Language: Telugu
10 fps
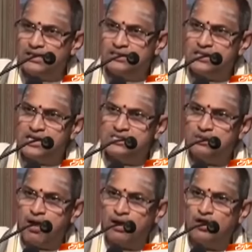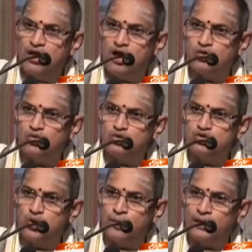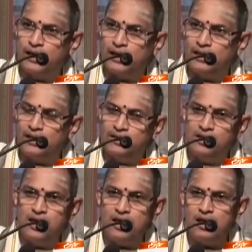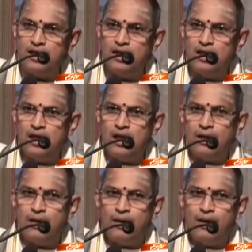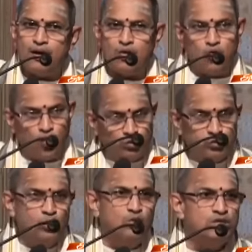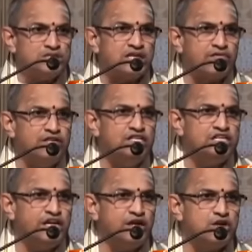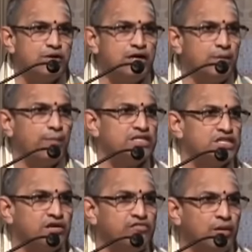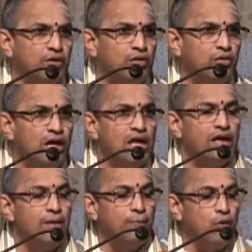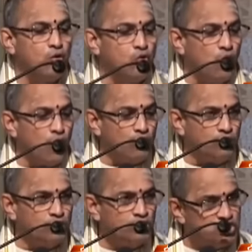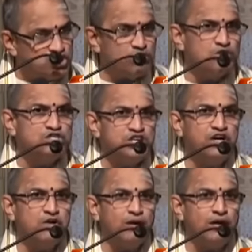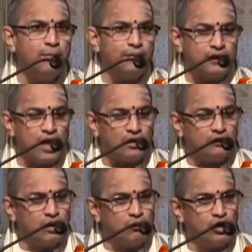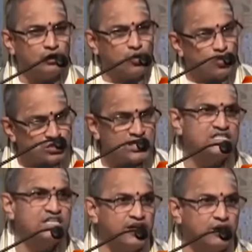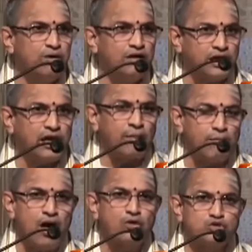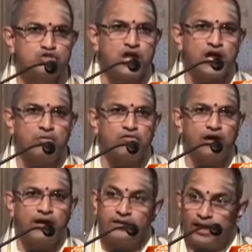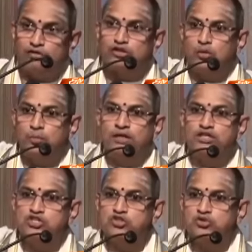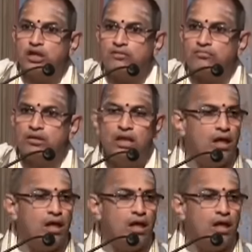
చేయించి యజమానిగా కూర్చోపెట్టగలిగినది గోవు నుండి స్రవించేటటువంటి పంచగవ్యములు ఇప్పుడు గోవు నుంచి వచ్చినటువంటి పదార్థములతో చేసినటువంటి కర్మానుష్ఠానం వలన దేవతలు ప్రీతి చెందుతారు